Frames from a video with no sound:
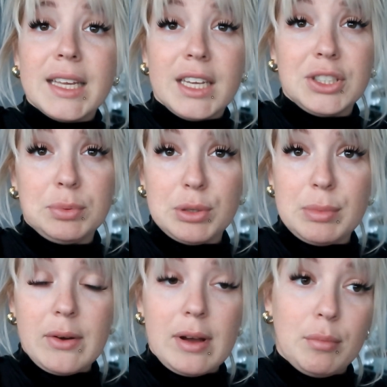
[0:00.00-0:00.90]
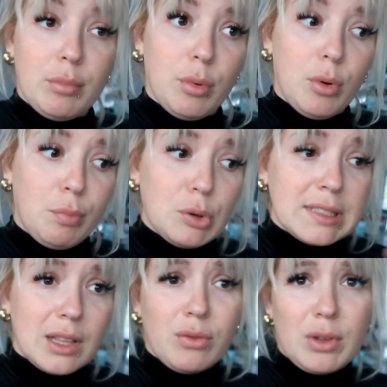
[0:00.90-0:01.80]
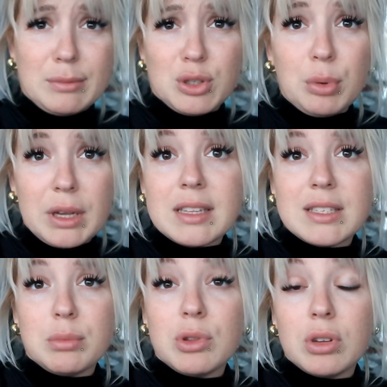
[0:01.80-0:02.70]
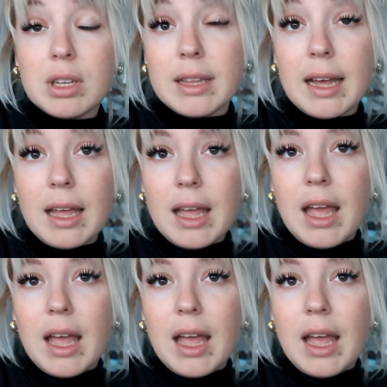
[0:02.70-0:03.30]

Ja się przebrałam, bo postanowiłam, że pojadę sobie do kina,